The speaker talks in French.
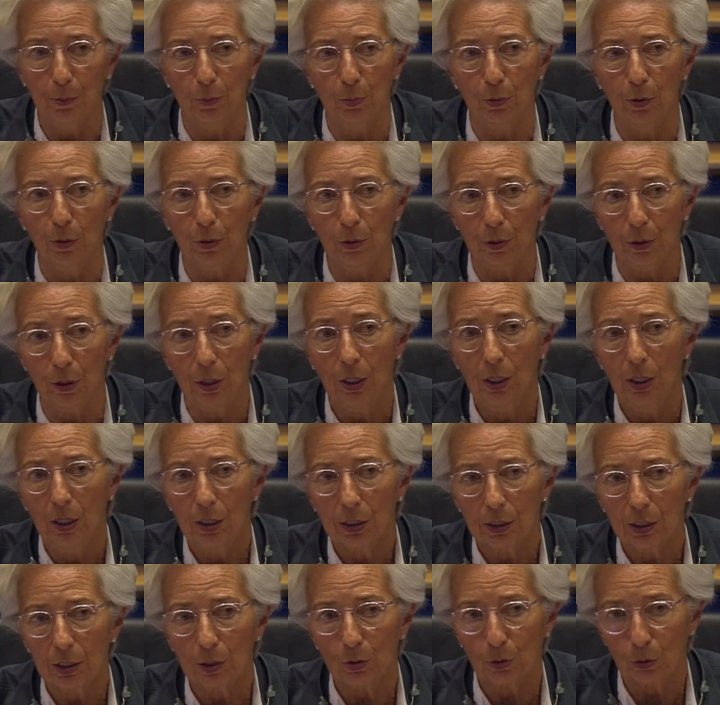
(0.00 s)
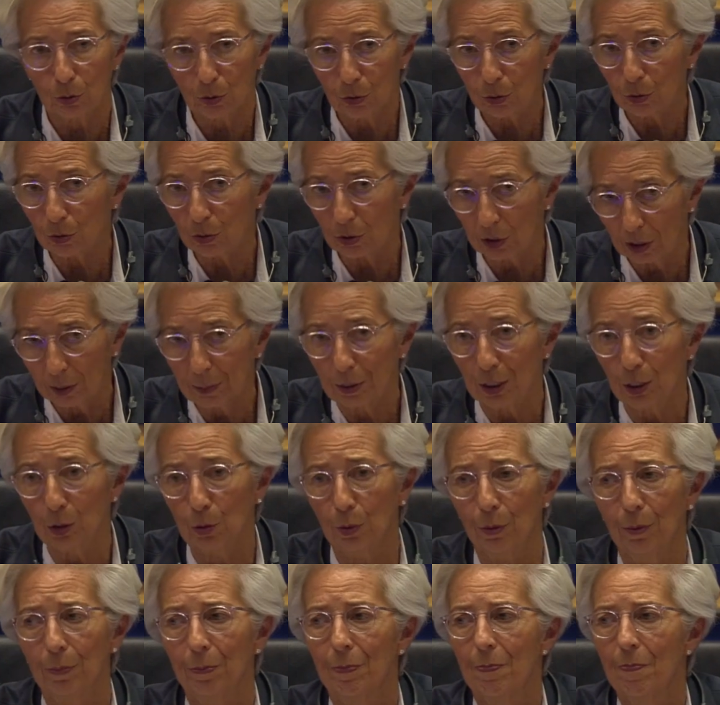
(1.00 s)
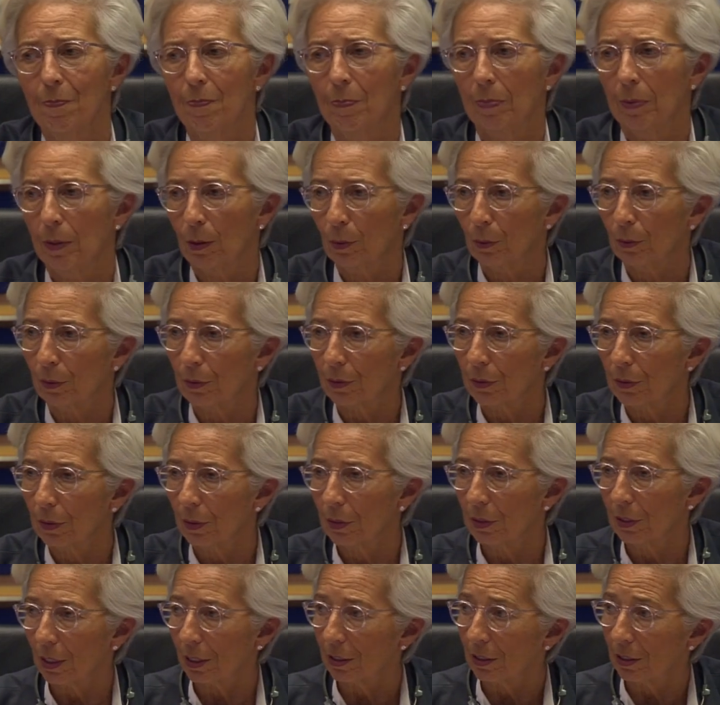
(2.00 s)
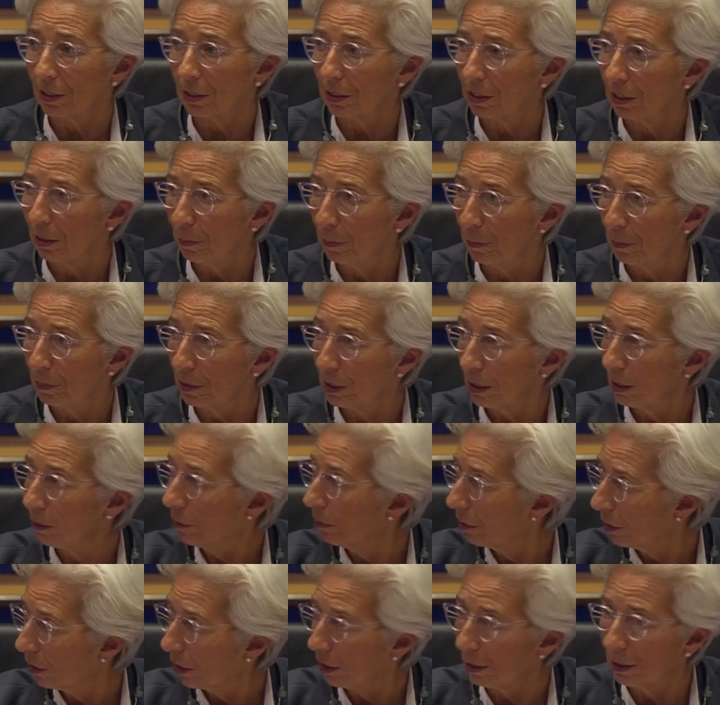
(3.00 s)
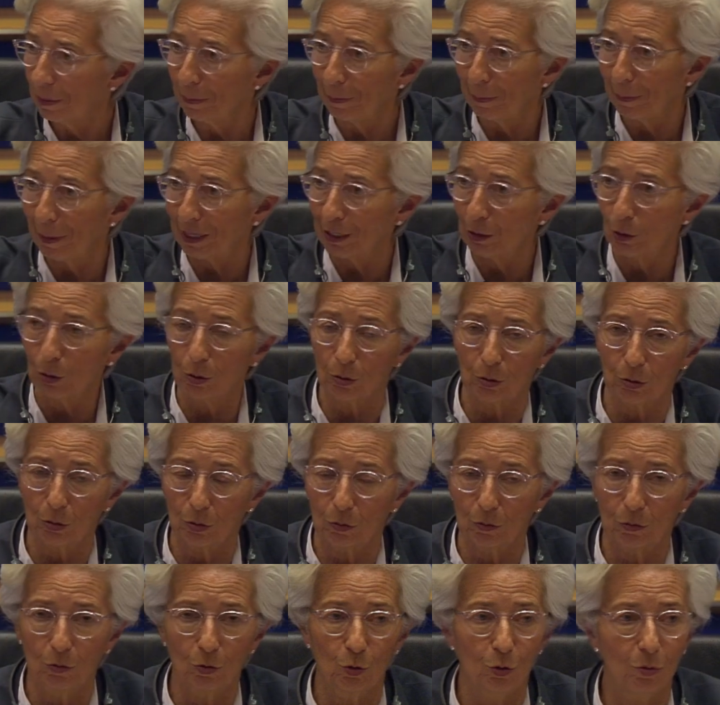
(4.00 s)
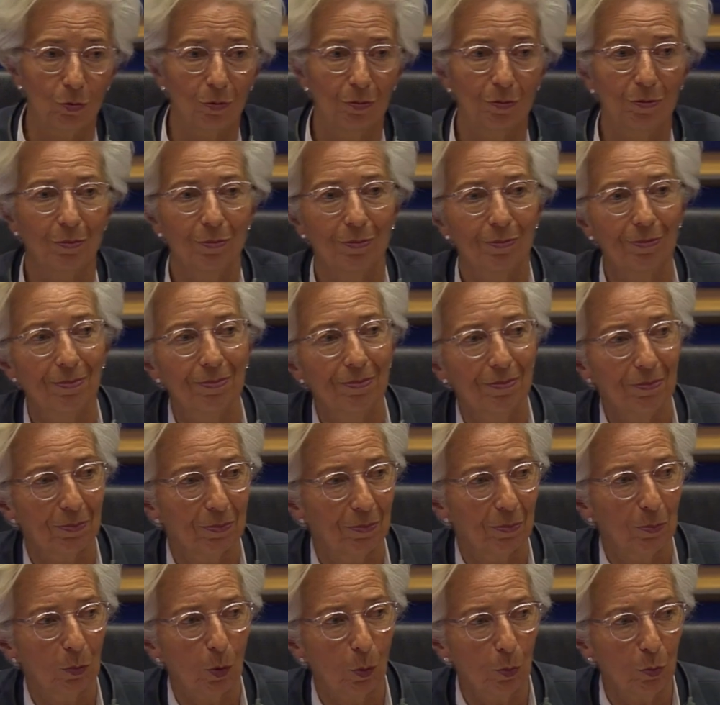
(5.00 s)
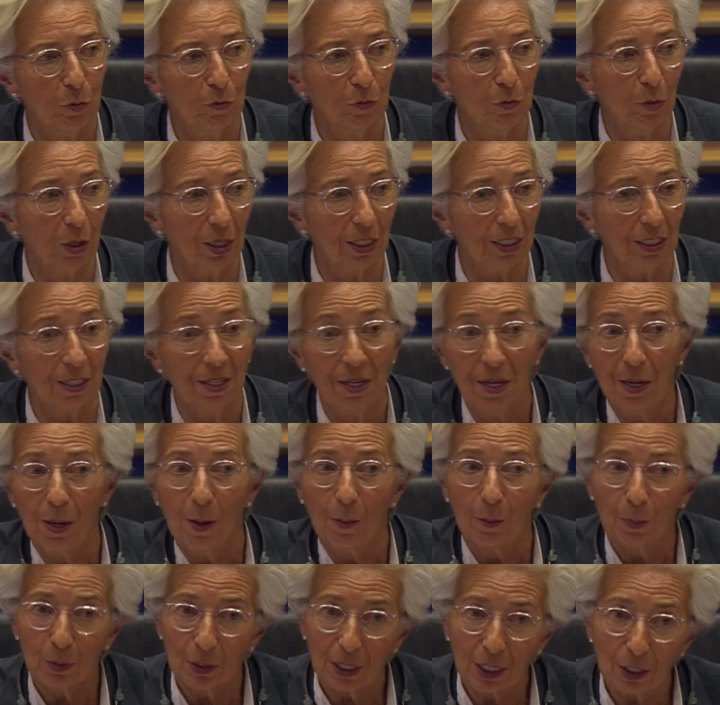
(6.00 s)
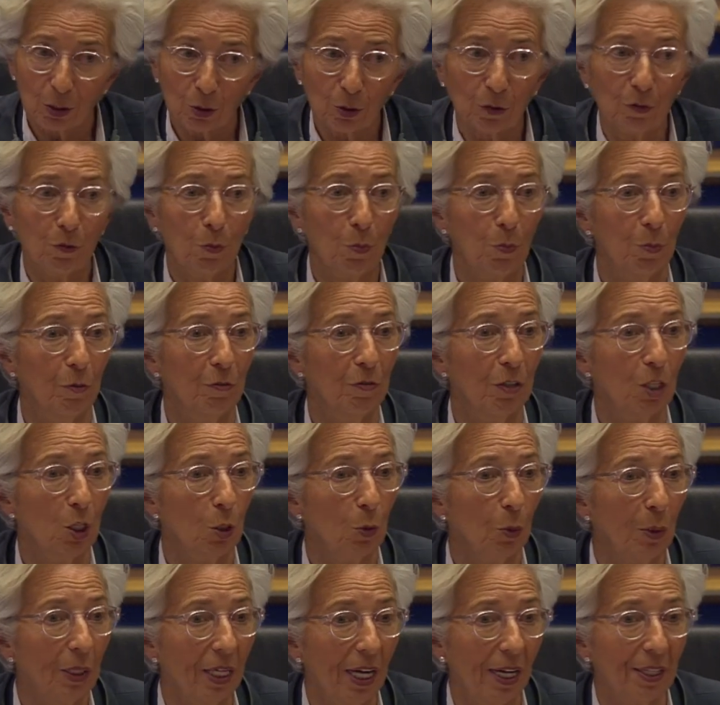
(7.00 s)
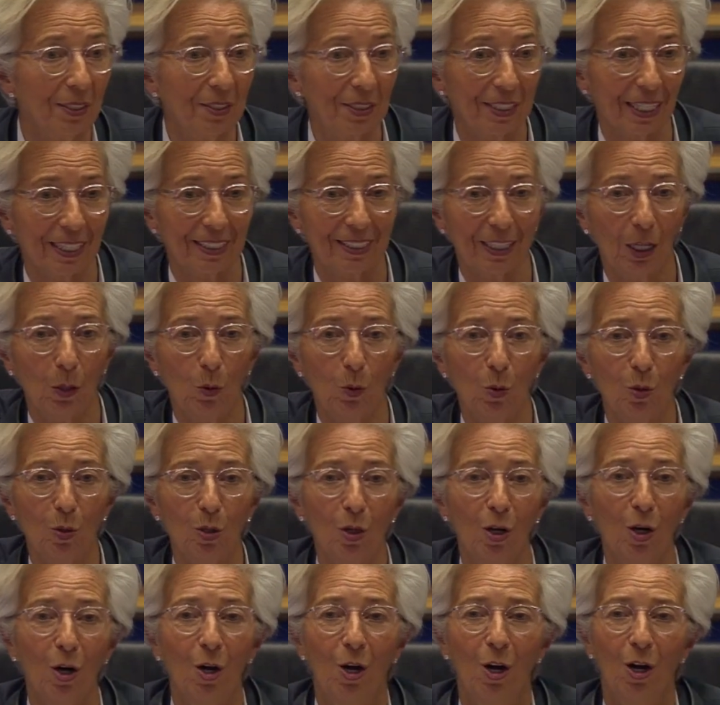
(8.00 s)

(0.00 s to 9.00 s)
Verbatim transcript: pour eux, qui sont tous des messieurs. Donc ça, ce n'est pas dans mon pouvoir. Peut-être que vous pouvez jouer un certain rôle